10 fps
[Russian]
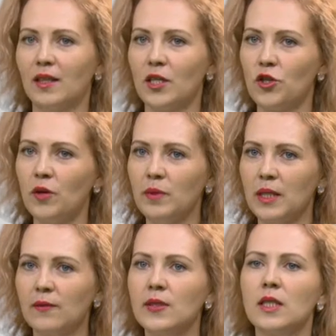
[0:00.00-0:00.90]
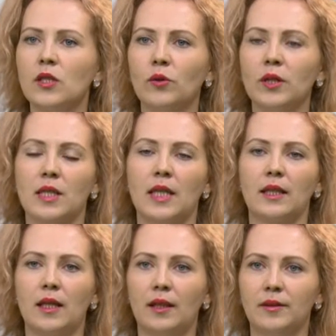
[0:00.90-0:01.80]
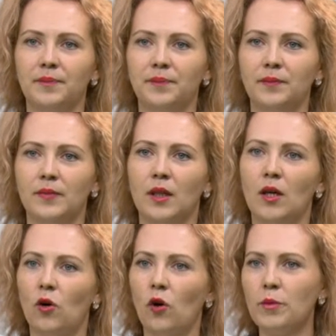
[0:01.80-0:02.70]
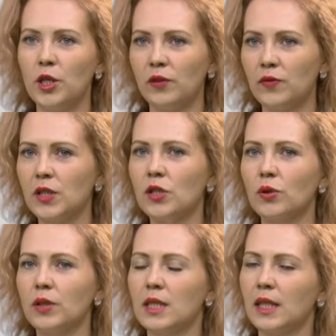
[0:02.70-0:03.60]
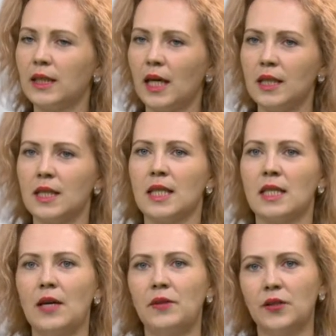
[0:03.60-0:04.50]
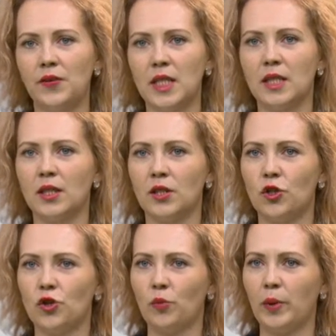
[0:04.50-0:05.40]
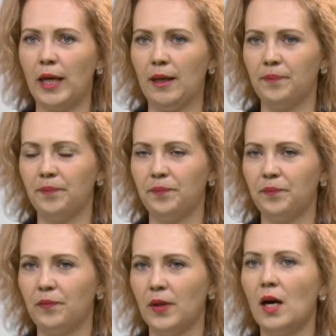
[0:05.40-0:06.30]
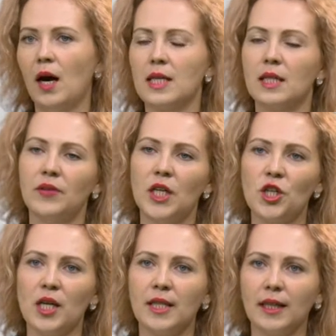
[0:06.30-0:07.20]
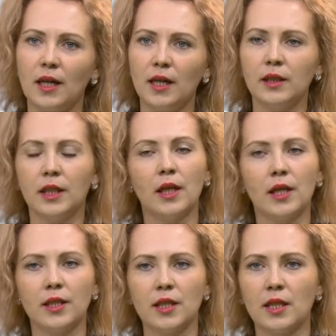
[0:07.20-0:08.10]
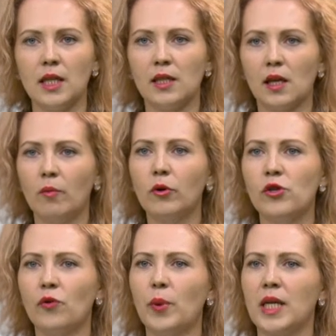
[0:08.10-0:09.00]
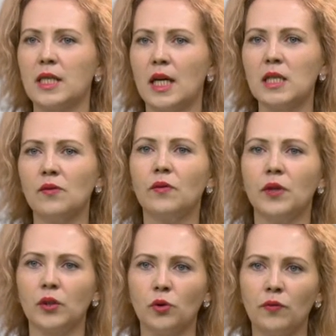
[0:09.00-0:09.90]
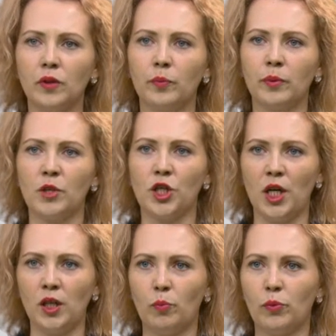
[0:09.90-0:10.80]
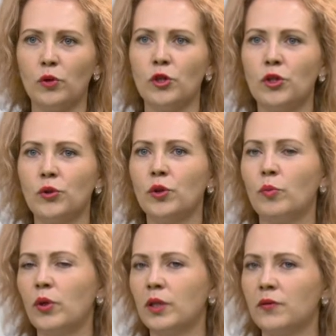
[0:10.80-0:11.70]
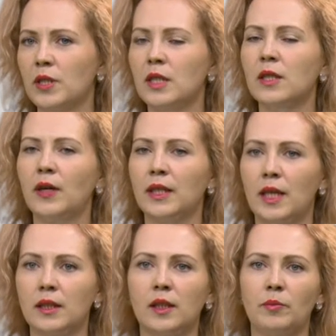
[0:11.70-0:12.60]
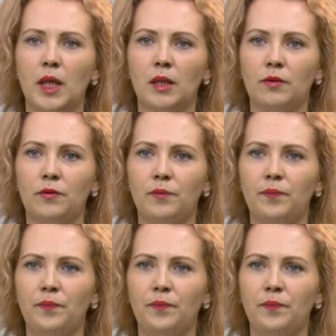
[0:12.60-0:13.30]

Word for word: Начнем с инвестиционных затрат. Общие инвестиционные затраты составили 200 тысяч рублей. Основная часть затрат – это организация рабочего пространства в арендованном помещении площадью не более 20 квадратных метров –